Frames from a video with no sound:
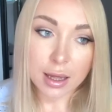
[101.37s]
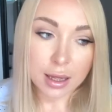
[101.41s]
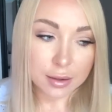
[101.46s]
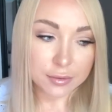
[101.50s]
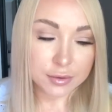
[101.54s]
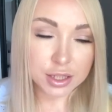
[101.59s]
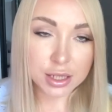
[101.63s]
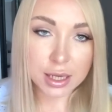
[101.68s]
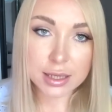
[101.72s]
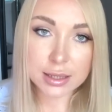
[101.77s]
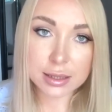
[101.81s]
в
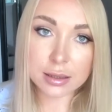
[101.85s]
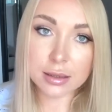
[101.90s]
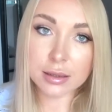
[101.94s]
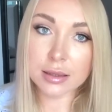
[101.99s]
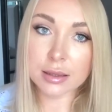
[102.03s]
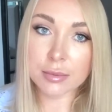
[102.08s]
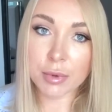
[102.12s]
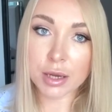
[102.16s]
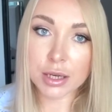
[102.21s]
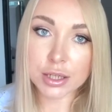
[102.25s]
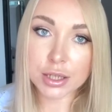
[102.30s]
частных,
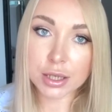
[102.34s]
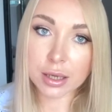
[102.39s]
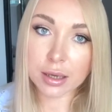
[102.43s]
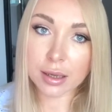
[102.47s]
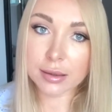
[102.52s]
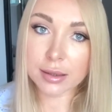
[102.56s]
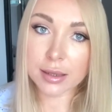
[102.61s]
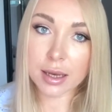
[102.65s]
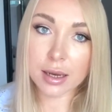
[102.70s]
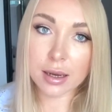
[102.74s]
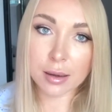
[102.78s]
небольших
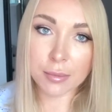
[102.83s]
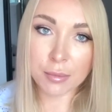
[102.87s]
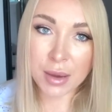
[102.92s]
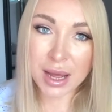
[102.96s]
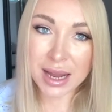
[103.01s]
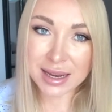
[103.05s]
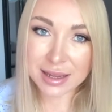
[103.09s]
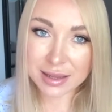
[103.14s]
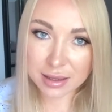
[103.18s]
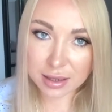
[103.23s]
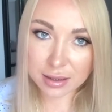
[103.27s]
отелях,
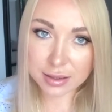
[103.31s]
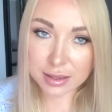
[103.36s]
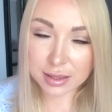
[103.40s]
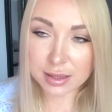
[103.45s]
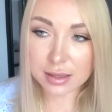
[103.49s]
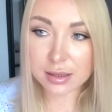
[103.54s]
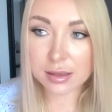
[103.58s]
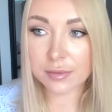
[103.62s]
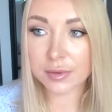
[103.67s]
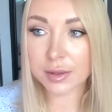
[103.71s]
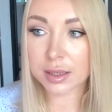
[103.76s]
маленьких
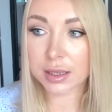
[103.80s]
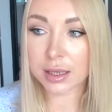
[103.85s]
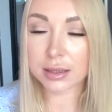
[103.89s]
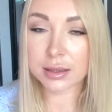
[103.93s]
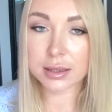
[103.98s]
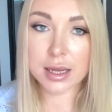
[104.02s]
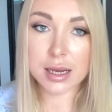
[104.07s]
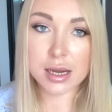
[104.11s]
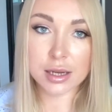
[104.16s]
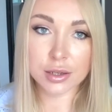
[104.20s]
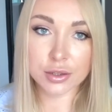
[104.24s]
сетевых
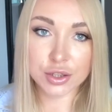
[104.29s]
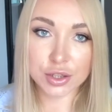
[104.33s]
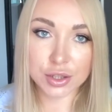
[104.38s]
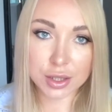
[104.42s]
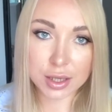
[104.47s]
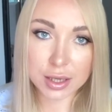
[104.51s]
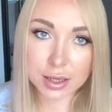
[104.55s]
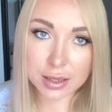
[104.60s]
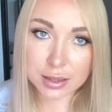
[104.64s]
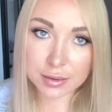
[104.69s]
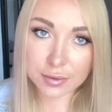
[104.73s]
отелях,
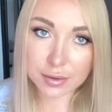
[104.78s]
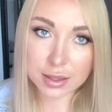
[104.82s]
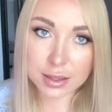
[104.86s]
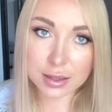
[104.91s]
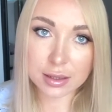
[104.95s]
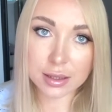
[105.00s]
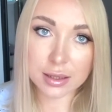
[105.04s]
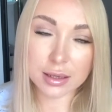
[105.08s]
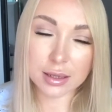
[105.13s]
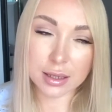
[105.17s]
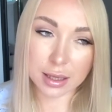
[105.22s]
4
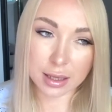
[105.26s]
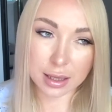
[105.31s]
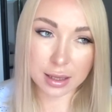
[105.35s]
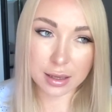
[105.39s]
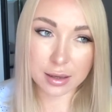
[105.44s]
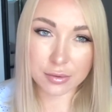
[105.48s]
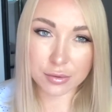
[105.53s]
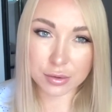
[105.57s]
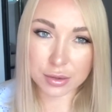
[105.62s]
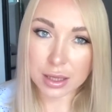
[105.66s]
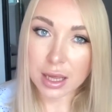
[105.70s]
звезды
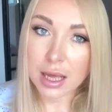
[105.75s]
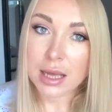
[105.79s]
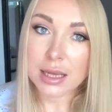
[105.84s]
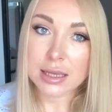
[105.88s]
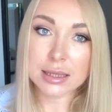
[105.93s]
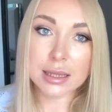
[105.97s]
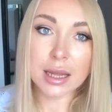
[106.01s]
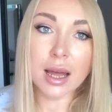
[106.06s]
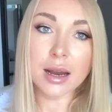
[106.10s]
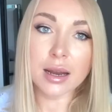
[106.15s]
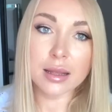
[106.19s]
таких вот,
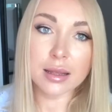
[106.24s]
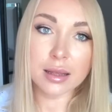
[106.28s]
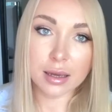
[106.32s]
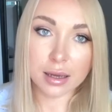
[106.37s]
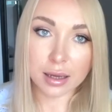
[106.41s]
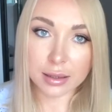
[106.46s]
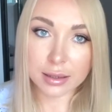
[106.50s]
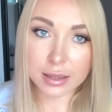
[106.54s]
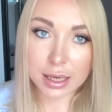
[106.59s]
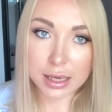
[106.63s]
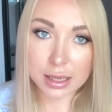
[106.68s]
стареньких
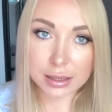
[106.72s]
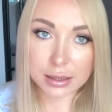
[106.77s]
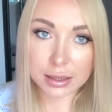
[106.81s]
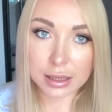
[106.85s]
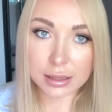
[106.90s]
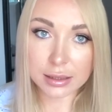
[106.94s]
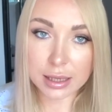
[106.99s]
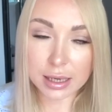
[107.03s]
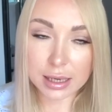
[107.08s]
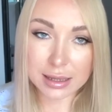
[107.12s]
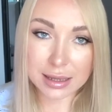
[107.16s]
отелях и
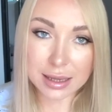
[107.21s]
так далее.